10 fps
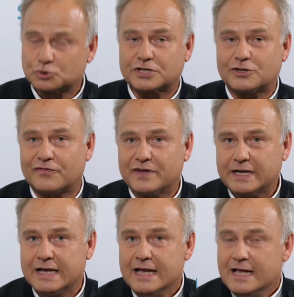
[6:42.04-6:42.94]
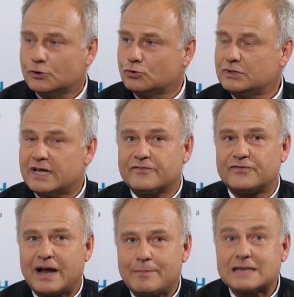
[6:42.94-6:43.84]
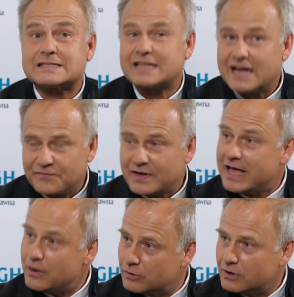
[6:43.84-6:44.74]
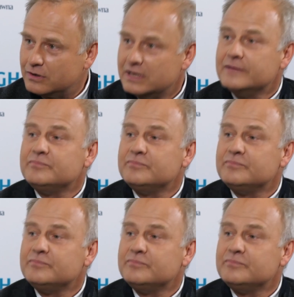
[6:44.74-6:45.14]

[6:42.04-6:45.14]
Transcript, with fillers: budżetowych, to tutaj w ramach strefy euro